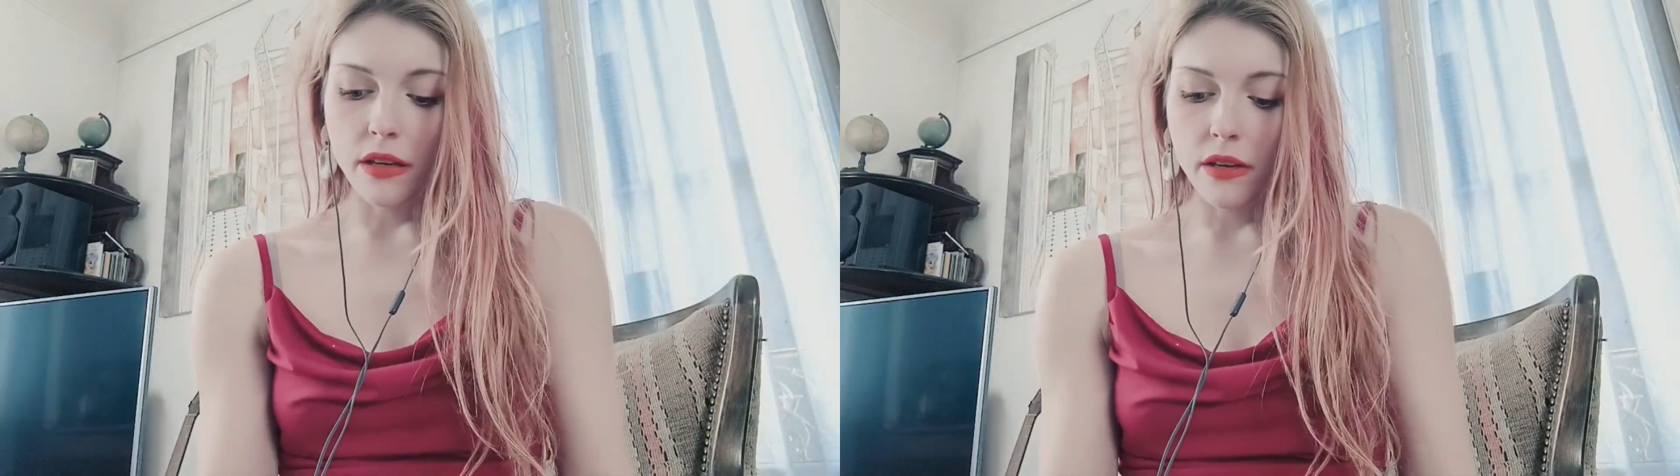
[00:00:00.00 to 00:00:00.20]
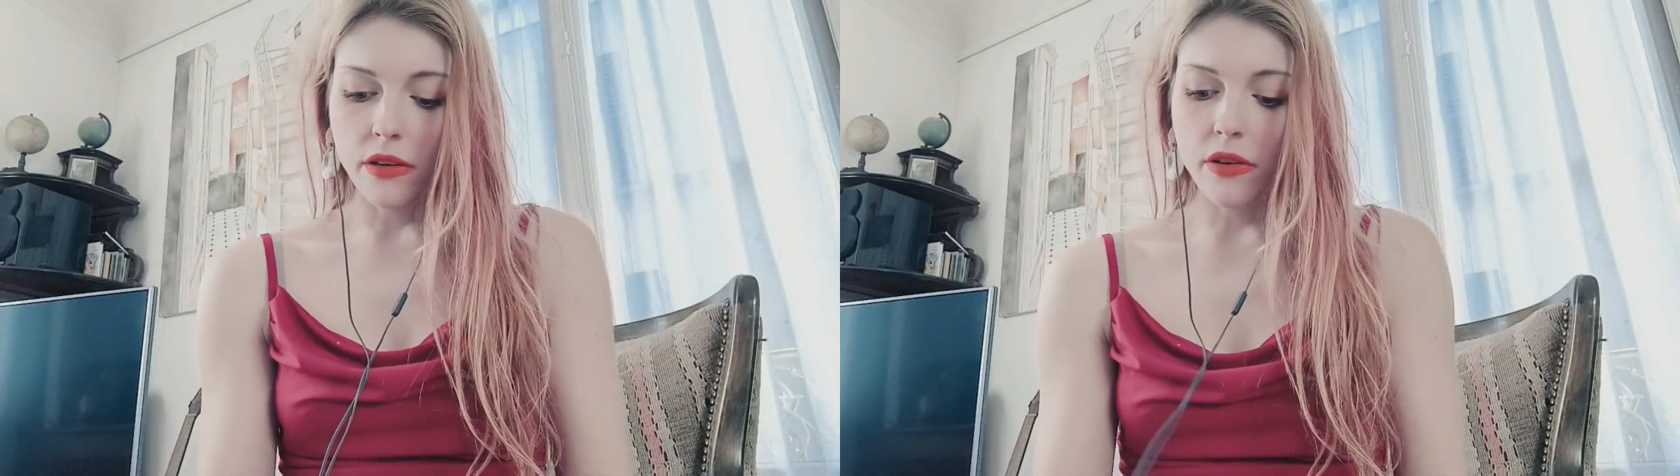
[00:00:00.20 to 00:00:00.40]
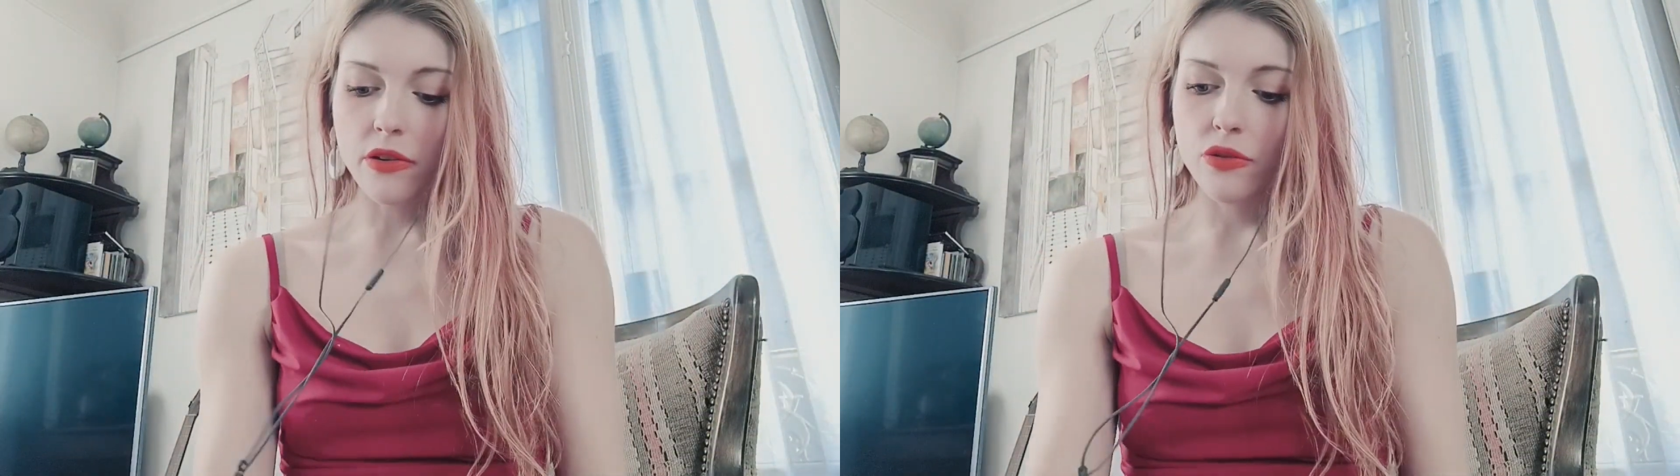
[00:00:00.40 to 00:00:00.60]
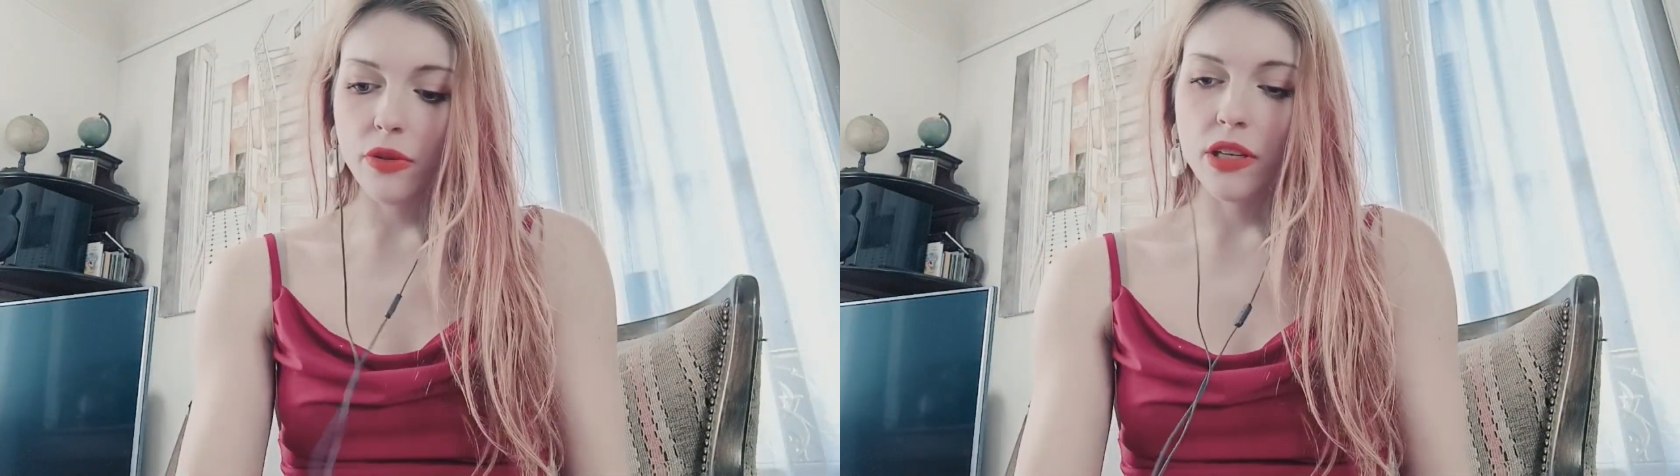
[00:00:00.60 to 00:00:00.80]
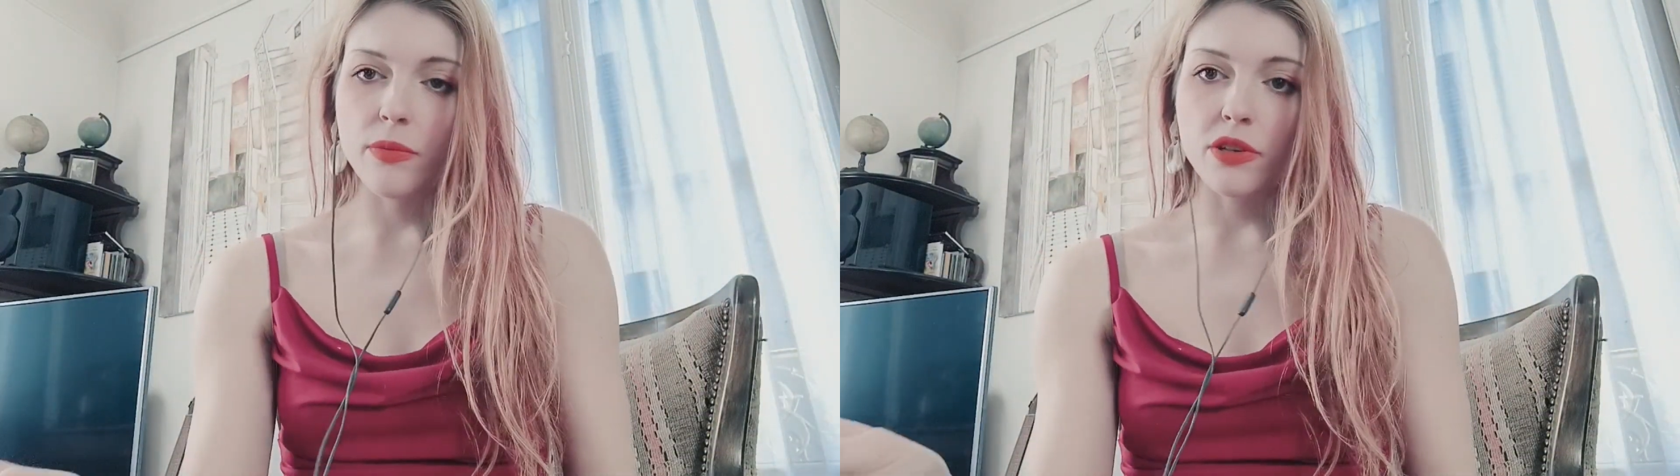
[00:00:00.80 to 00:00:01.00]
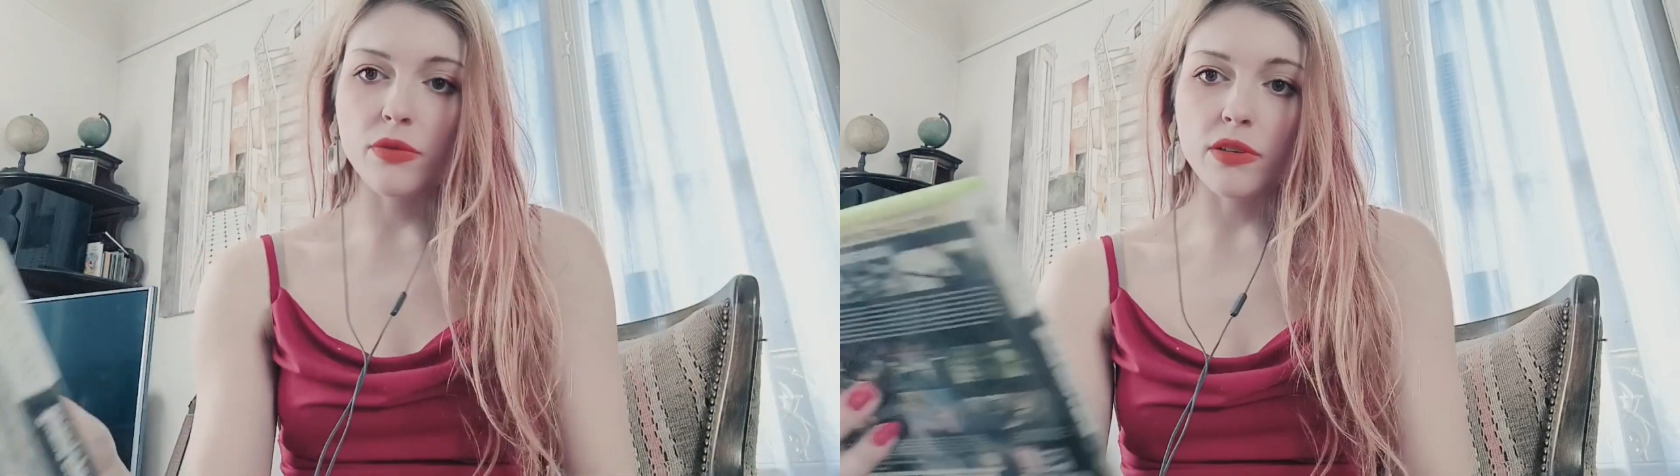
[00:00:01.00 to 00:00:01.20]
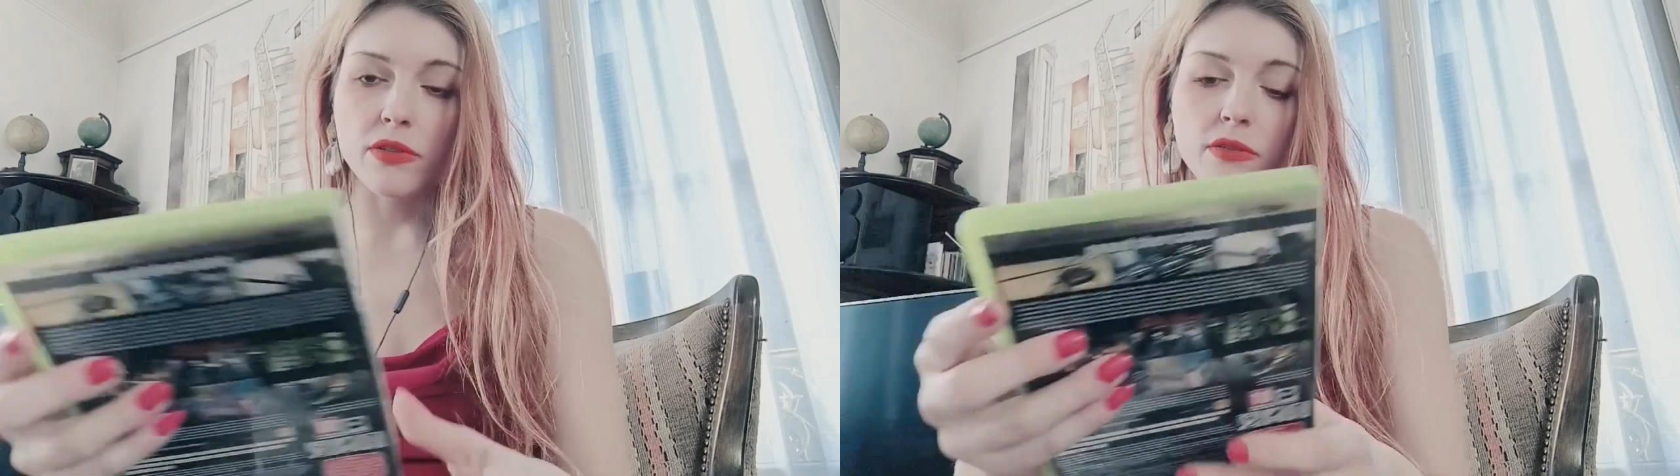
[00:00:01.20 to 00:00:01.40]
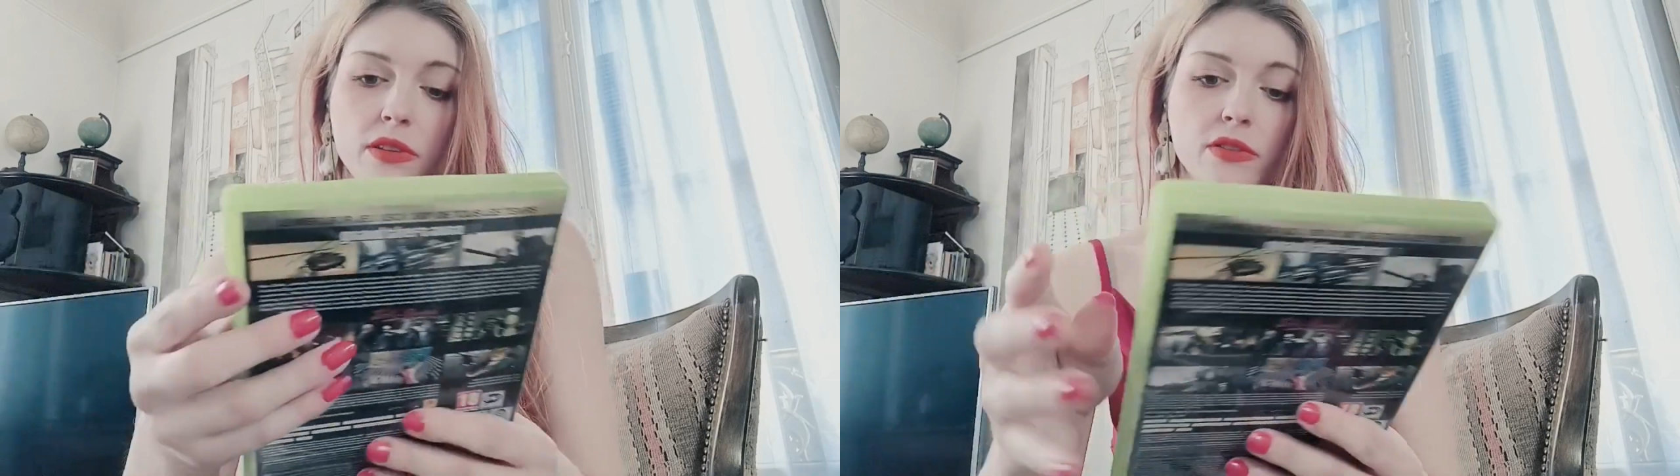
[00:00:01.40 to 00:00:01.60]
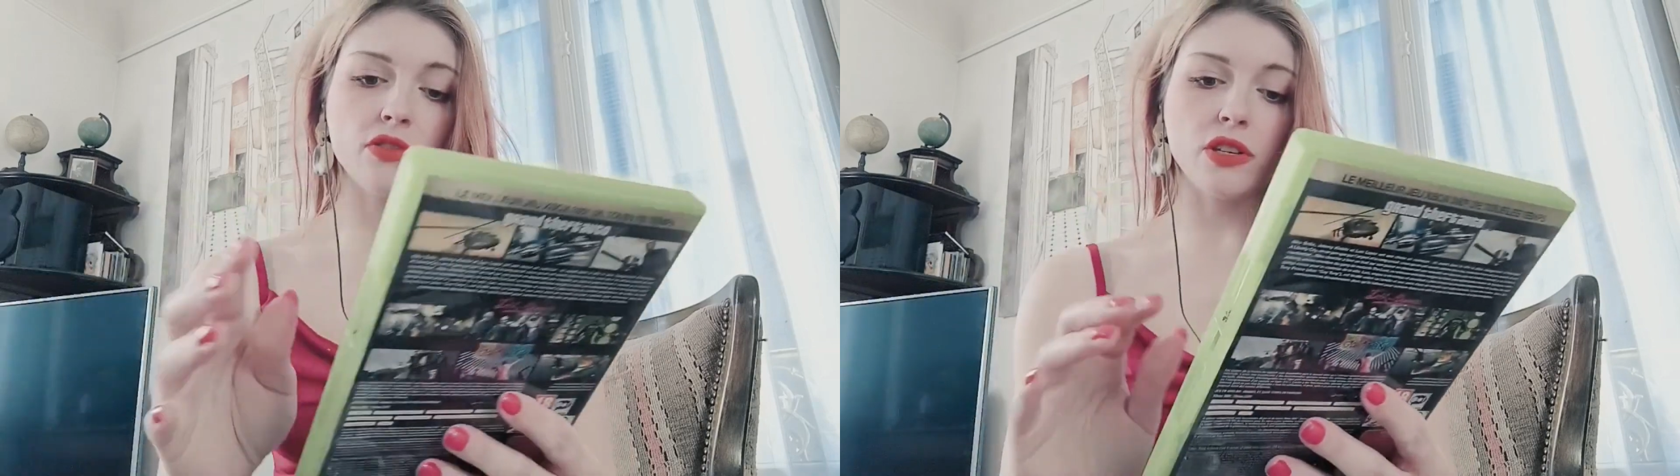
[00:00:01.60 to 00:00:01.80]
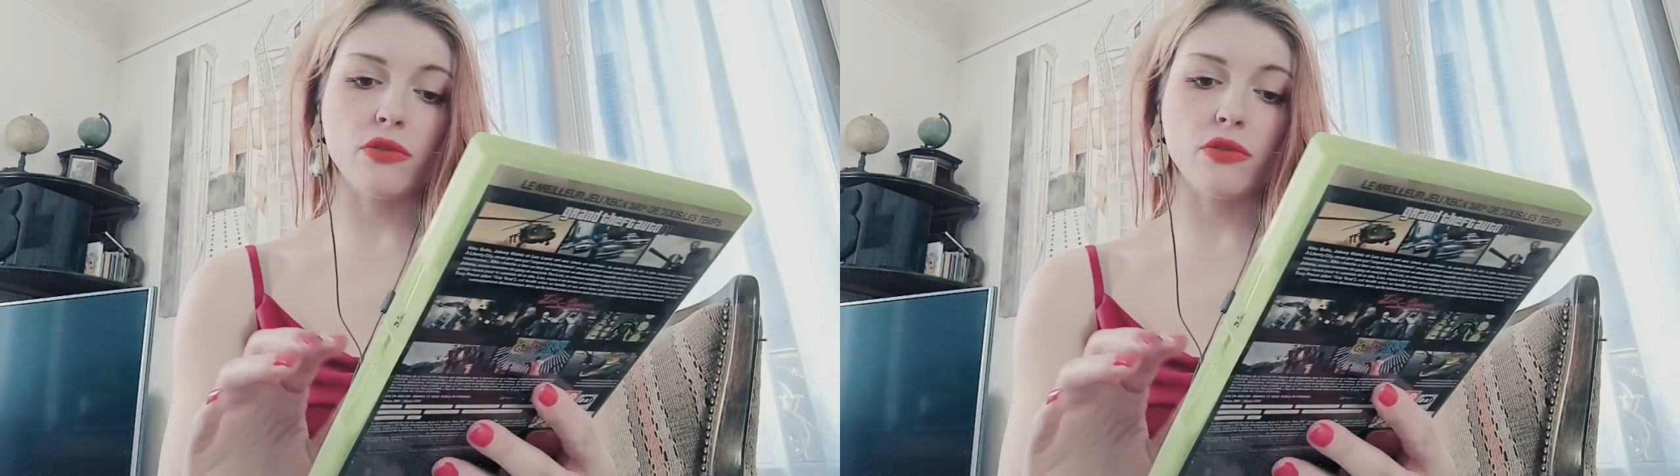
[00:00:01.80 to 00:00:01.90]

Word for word: Euh, sur Xbox 360,